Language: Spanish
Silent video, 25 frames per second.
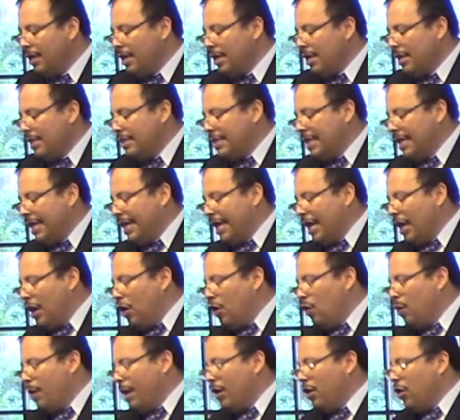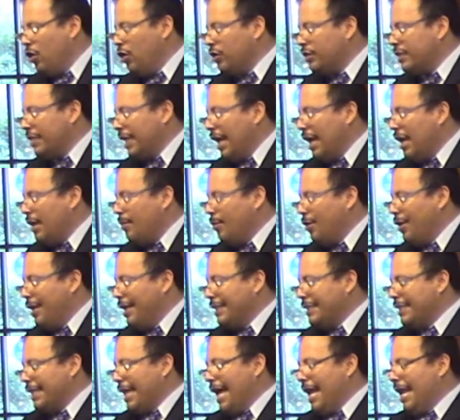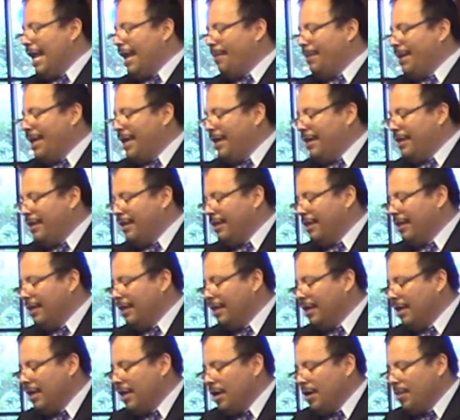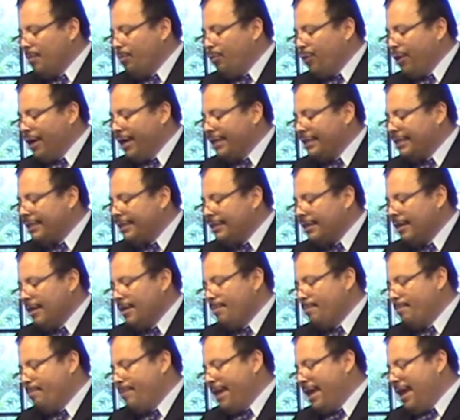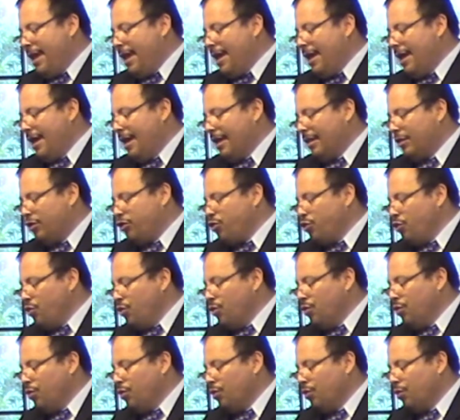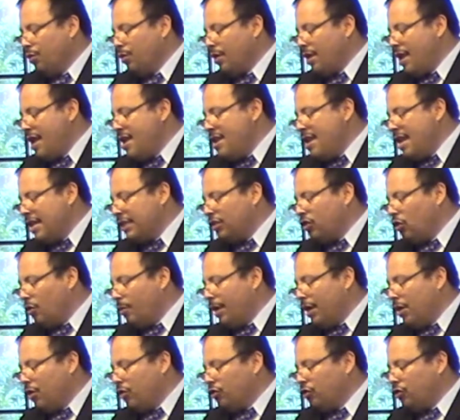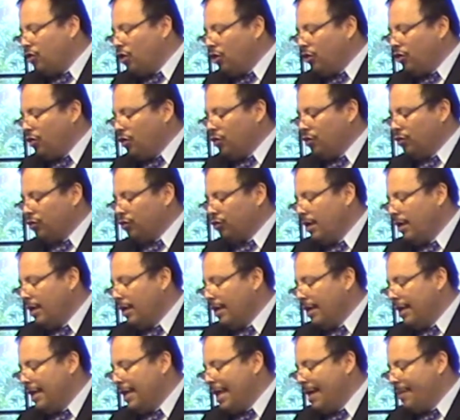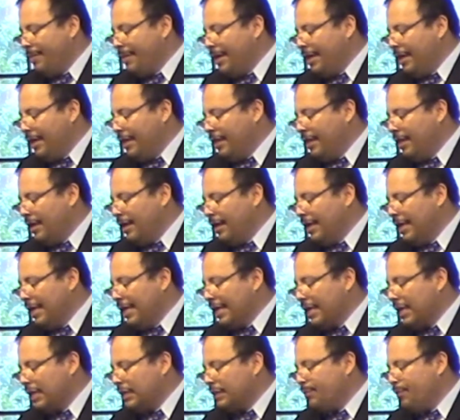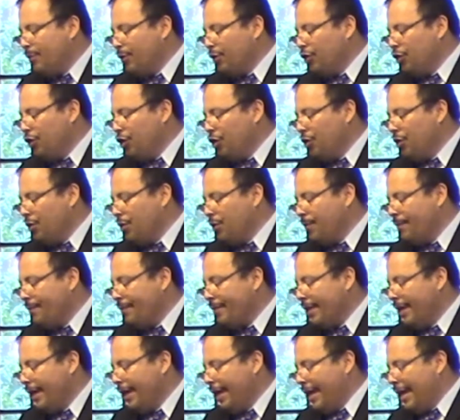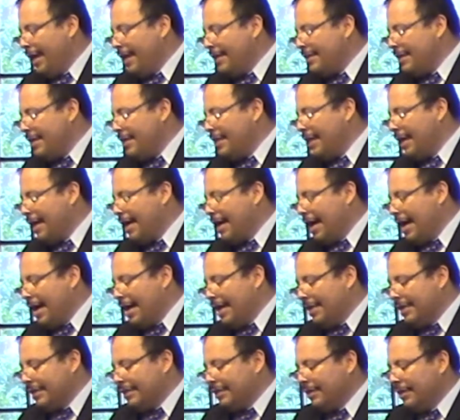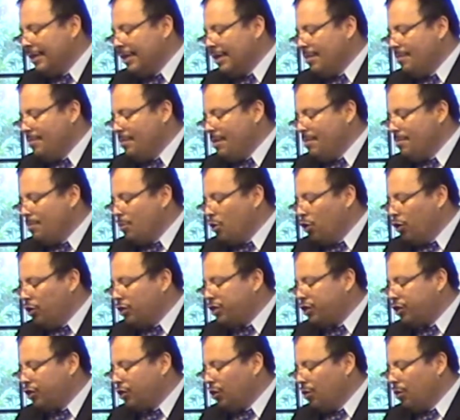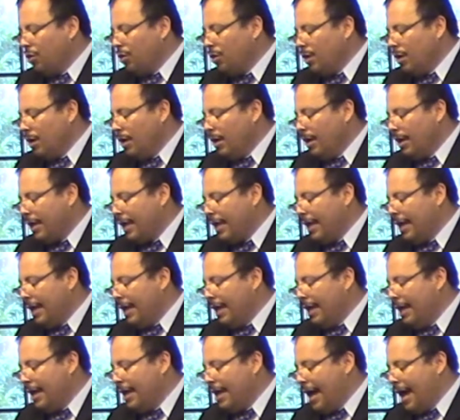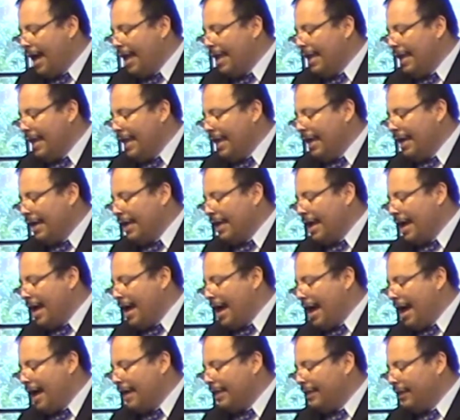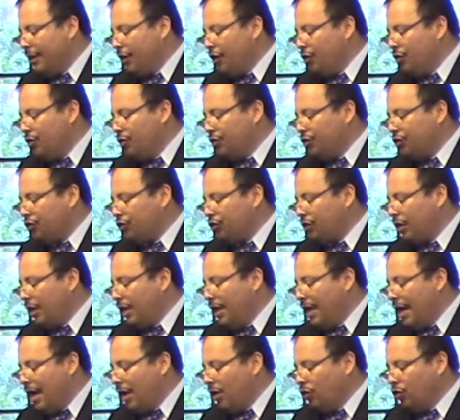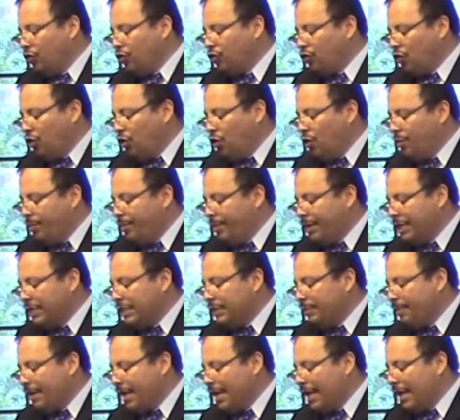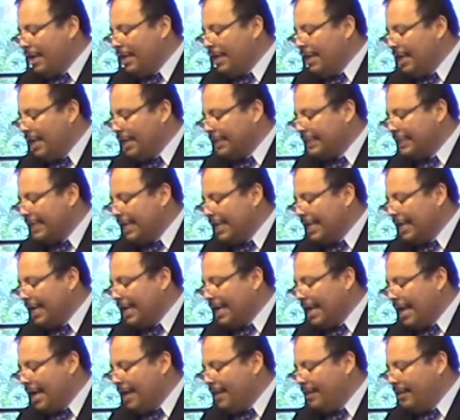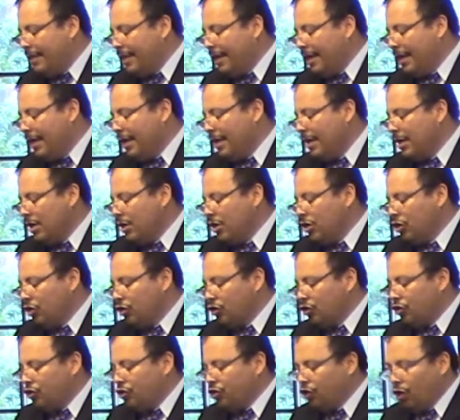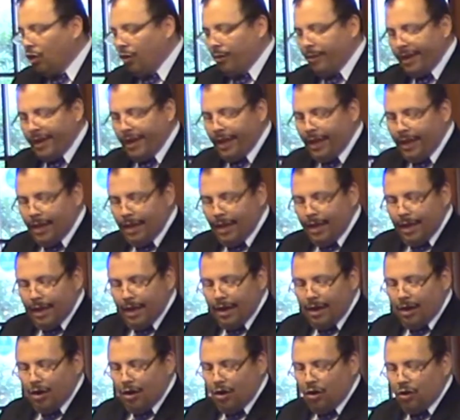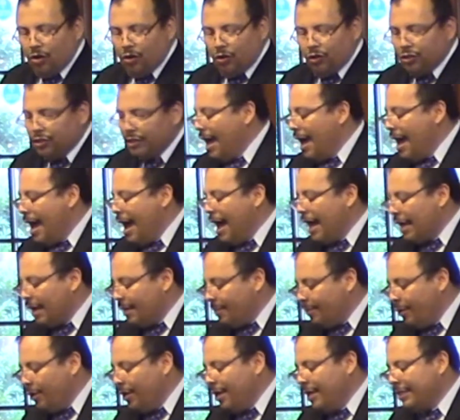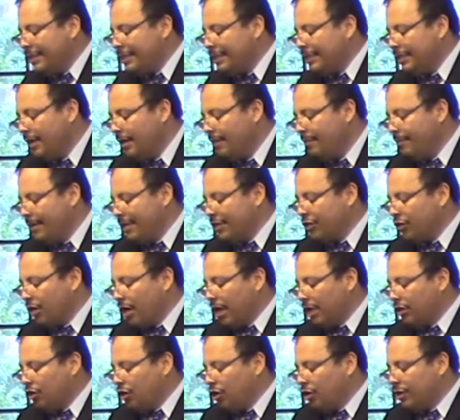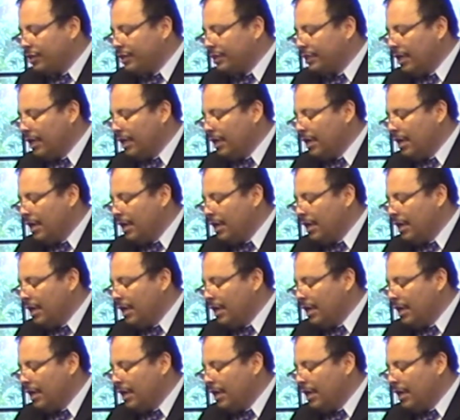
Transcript: Dijeron luego los árboles a la vid, pues ve tú, reina sobre nosotros. La vid le respondió, he de dejar mi mosto que alegra a Dios y a los hombres para ir a ser grande sobre los árboles. Verso 14.